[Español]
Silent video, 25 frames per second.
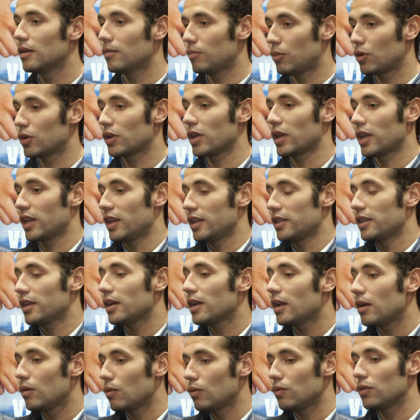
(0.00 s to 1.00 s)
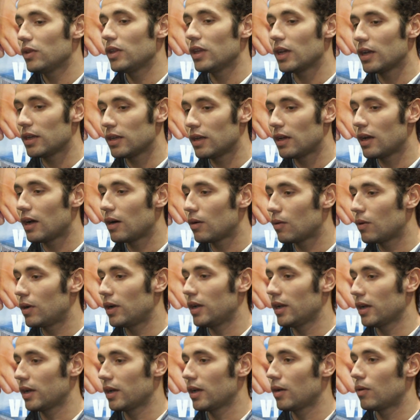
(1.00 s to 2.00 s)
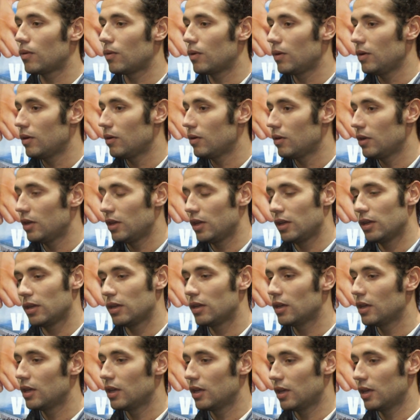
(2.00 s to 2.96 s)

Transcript: porque quieren llegar algún día a jugar en el guijuelo y,